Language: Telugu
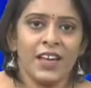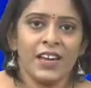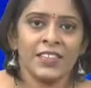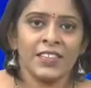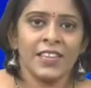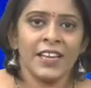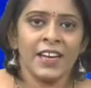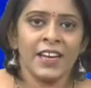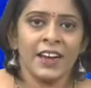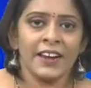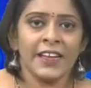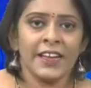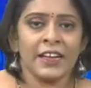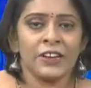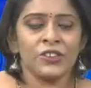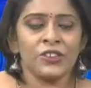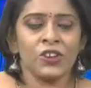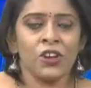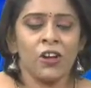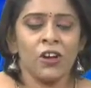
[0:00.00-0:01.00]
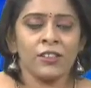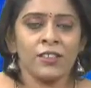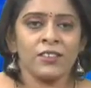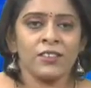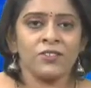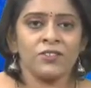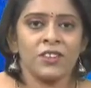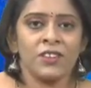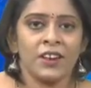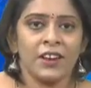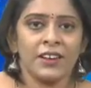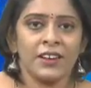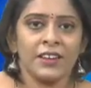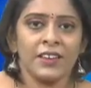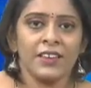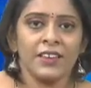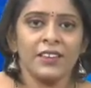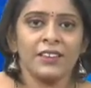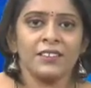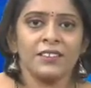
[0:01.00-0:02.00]
అనిత గారు ఎక్కడ నుంచి కాల్
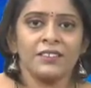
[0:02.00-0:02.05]
చేస్తున్నారండి